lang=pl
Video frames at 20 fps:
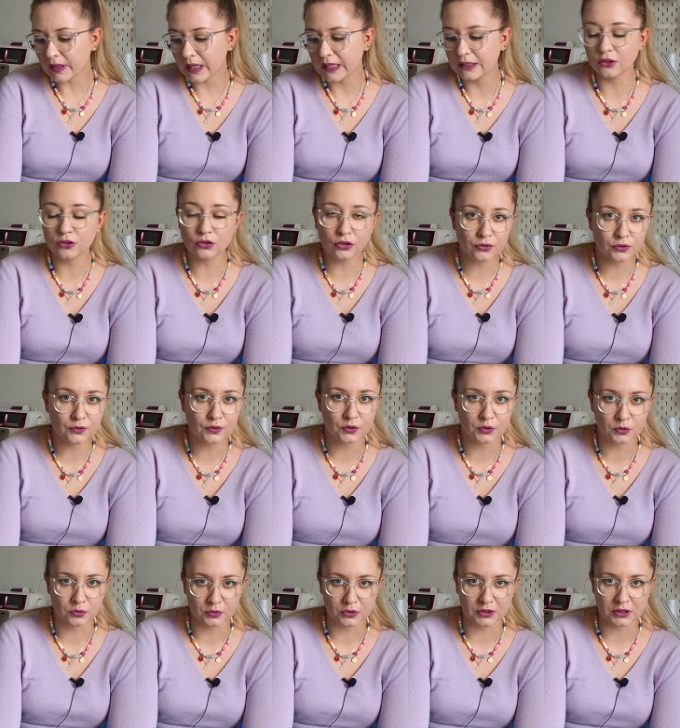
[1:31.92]
no to w
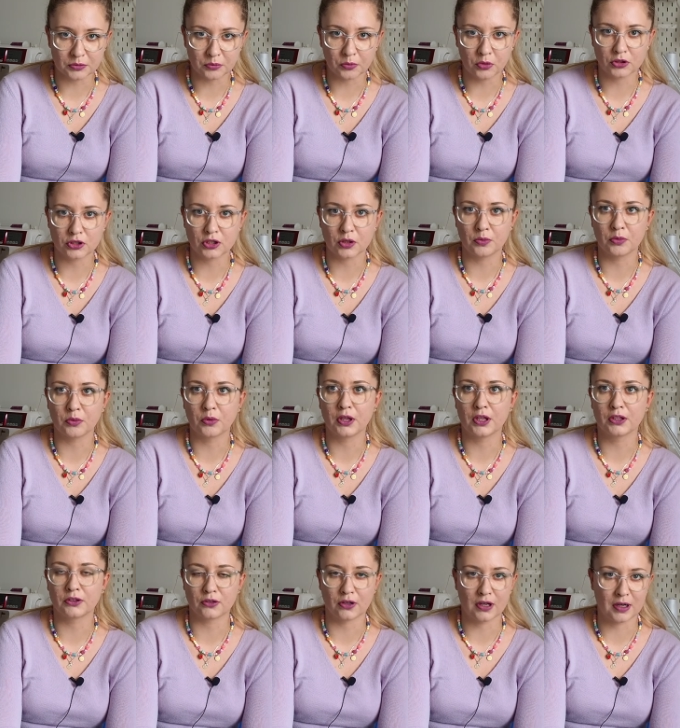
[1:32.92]
związku z tym
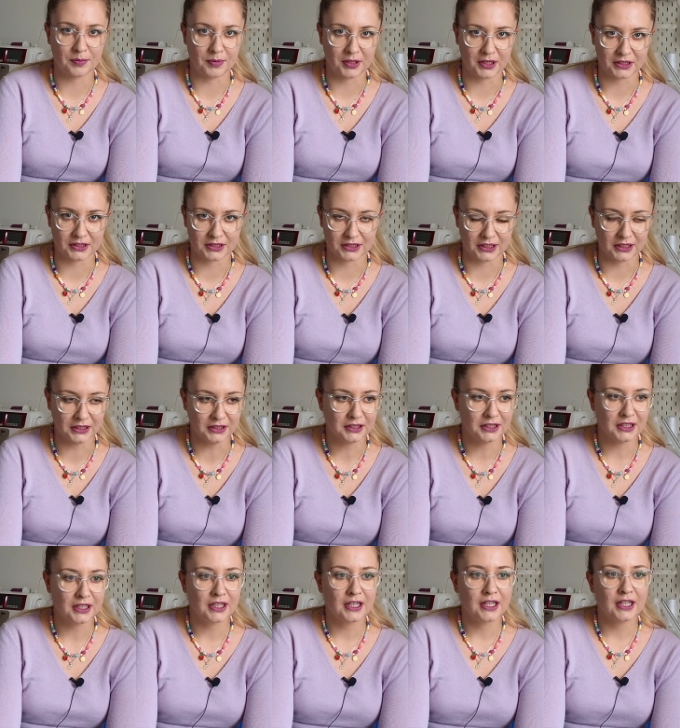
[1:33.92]
potrzebuję trochę miejsca
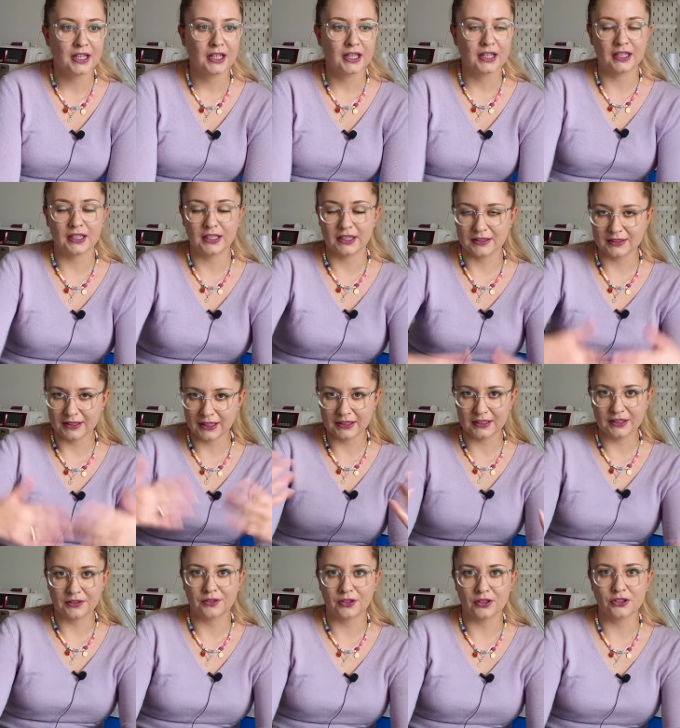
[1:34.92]
e, na
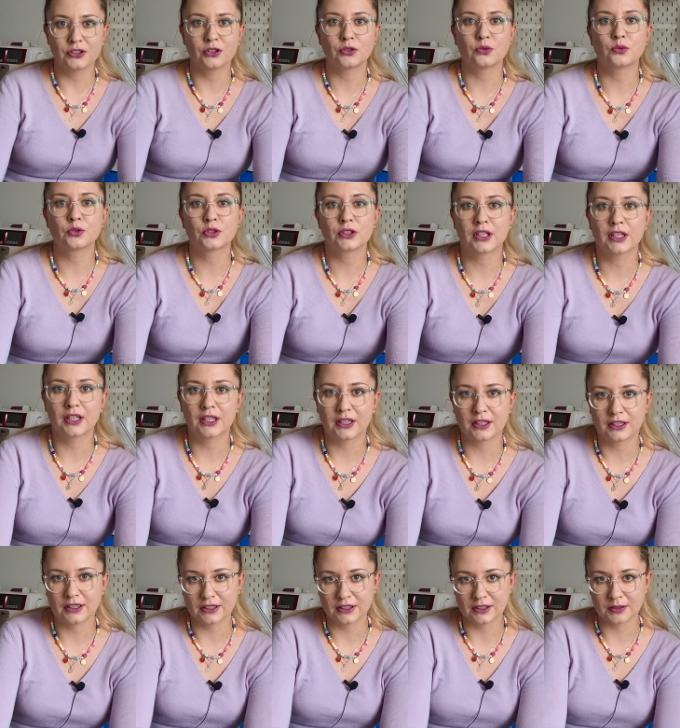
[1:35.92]
te właśnie różne
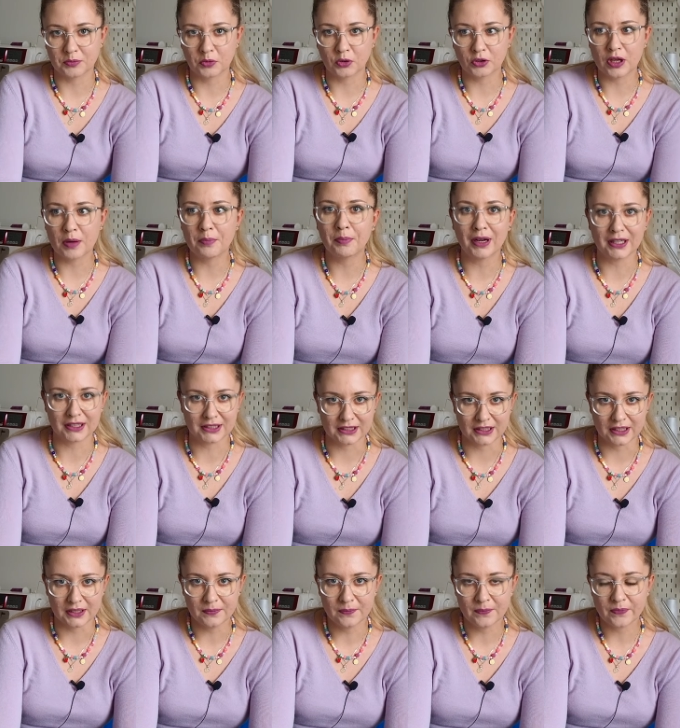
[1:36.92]
e, moje
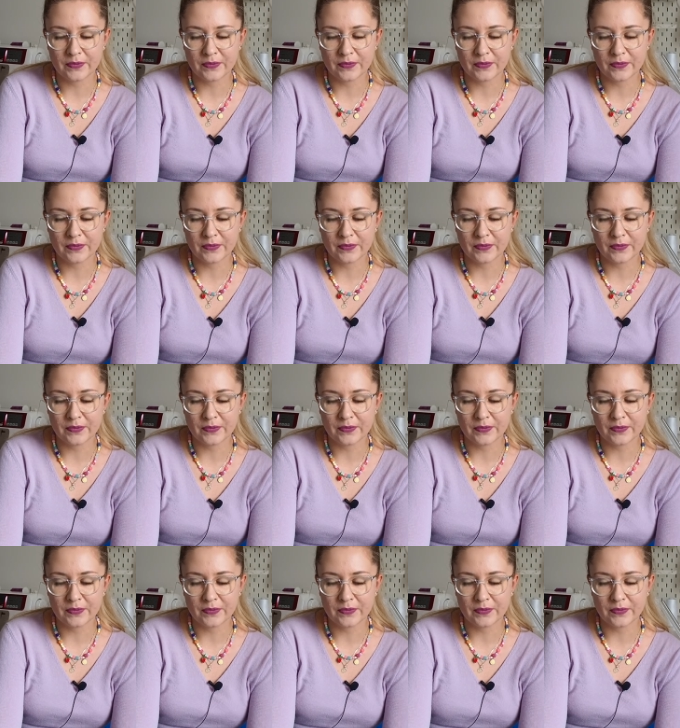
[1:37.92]
pasje.